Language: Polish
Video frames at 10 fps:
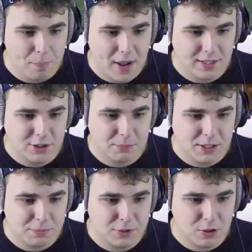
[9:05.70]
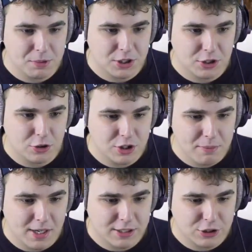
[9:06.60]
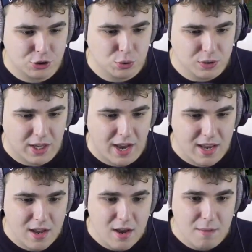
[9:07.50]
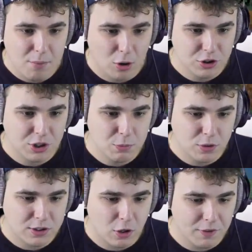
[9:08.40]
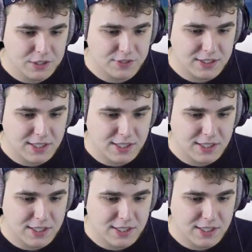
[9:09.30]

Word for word: kopalni Zobaczmy sobie, czy go nie ma gdzieś tutaj Bo on się mógł schować w